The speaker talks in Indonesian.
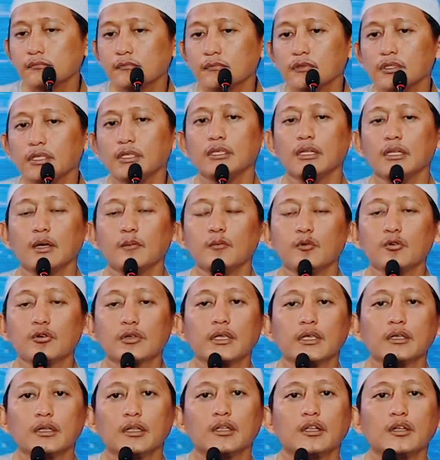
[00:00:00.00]
tidak
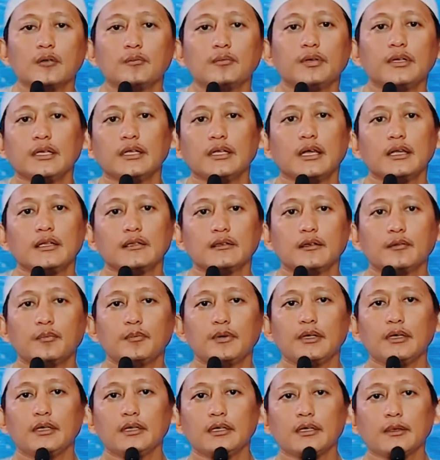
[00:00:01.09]
mungkin Allah berikan
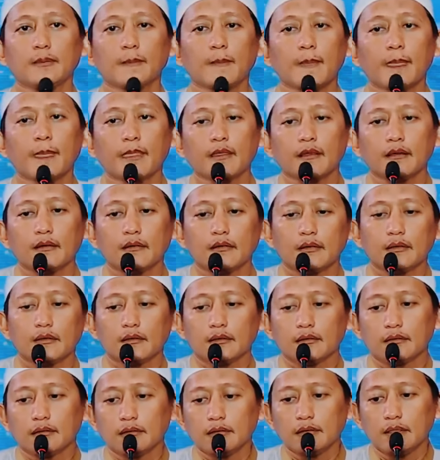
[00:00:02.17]
kepada
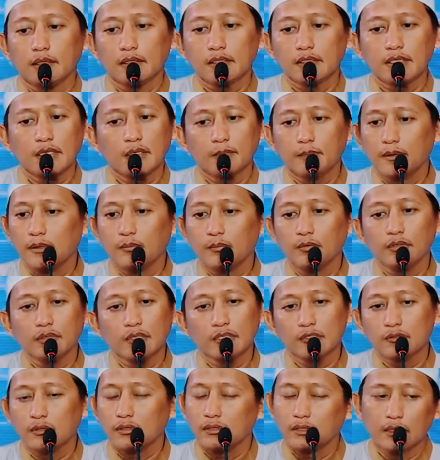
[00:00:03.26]
ya siapapun
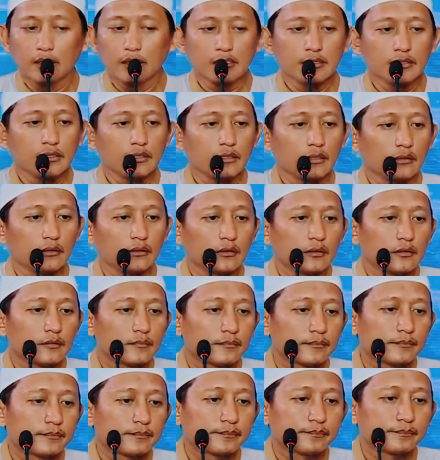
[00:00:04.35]
kecuali dengan izin Allah
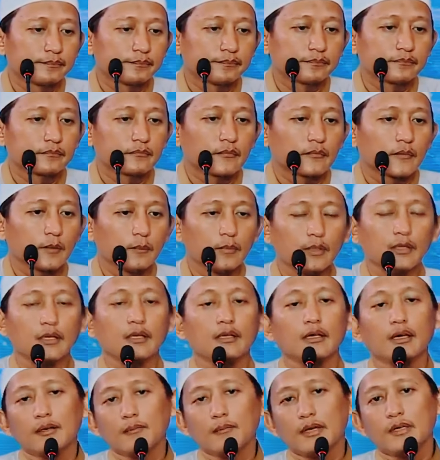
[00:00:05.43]
beda
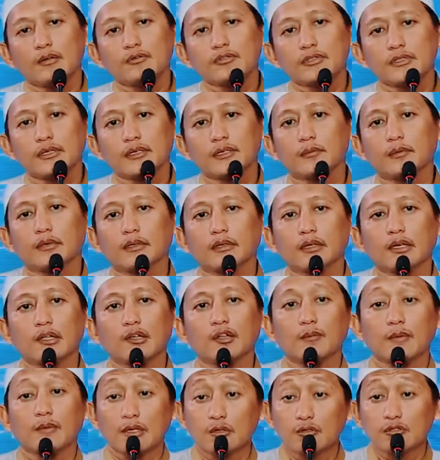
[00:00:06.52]
dengan manusia pak kalau
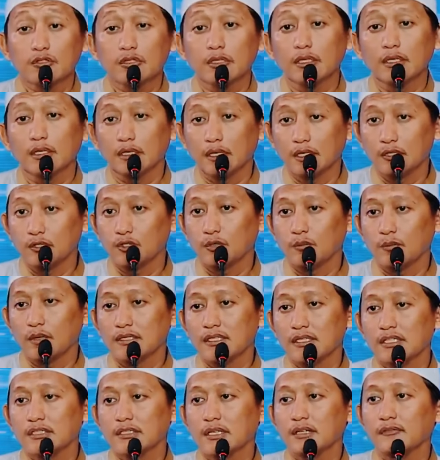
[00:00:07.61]
manusia antum
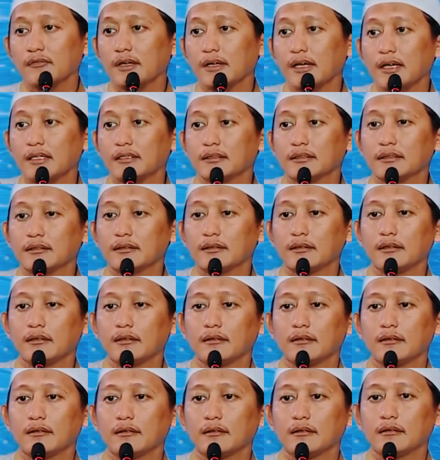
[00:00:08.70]
ngasih syafaat
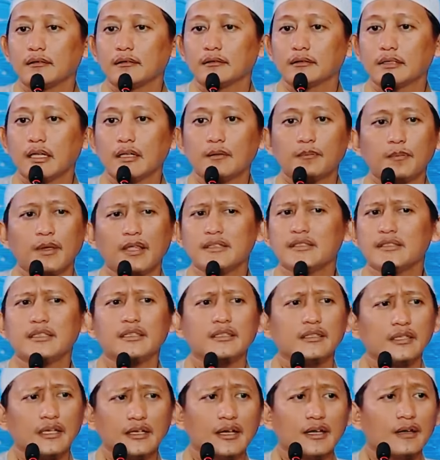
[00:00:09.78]
tanpa
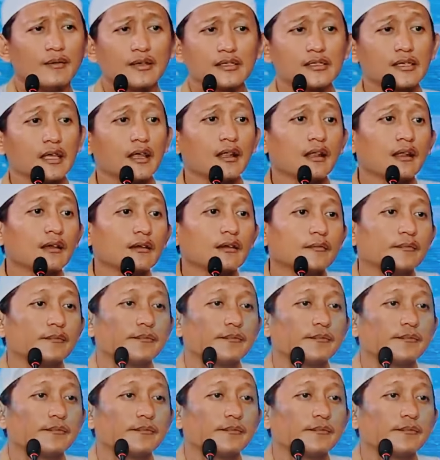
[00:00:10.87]
izin dia nggak masalah